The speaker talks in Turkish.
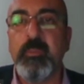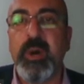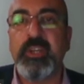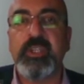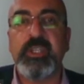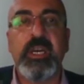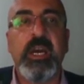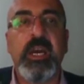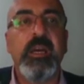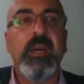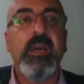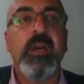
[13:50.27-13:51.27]

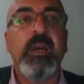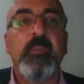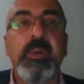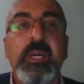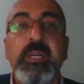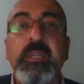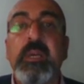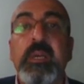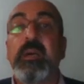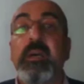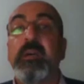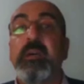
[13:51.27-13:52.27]
başka? Bakın
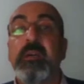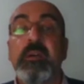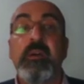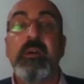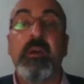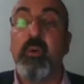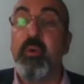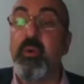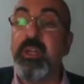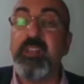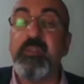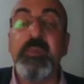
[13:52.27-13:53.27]
e,
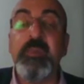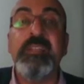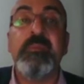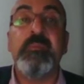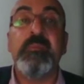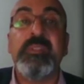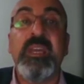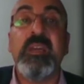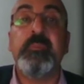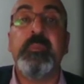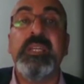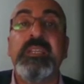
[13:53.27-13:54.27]
öğretmenin
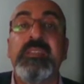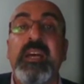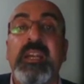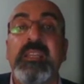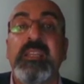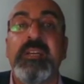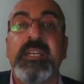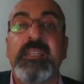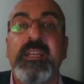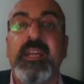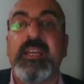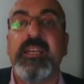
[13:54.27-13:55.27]
tek bir derdi
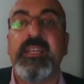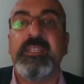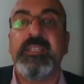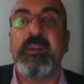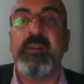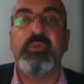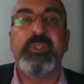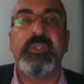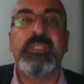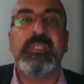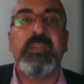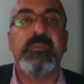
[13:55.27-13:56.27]
vardır arkadaşlar bu
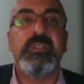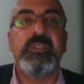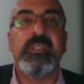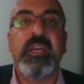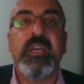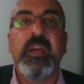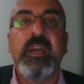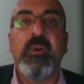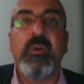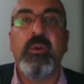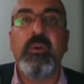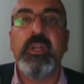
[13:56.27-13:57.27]
sistem içinde.
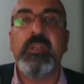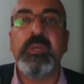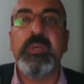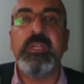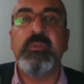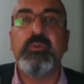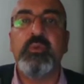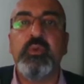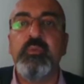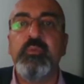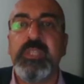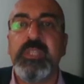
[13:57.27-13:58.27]
Öğretmenin
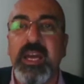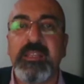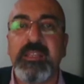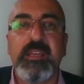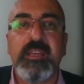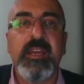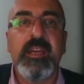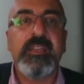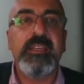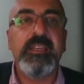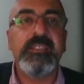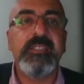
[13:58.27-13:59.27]
tüm derdi
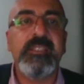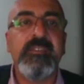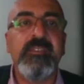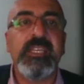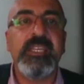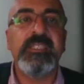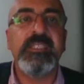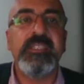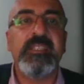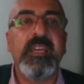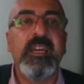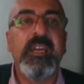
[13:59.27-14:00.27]
kesinlikle ve
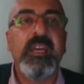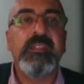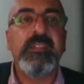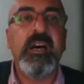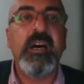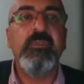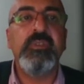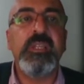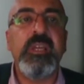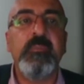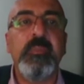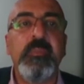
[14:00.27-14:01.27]
kesinlikle daha
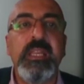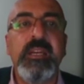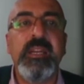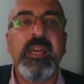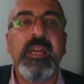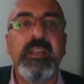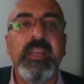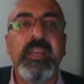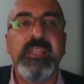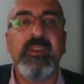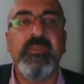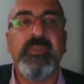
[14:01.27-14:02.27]
önceden belirlenen
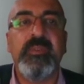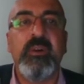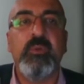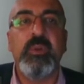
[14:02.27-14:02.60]
hedeflere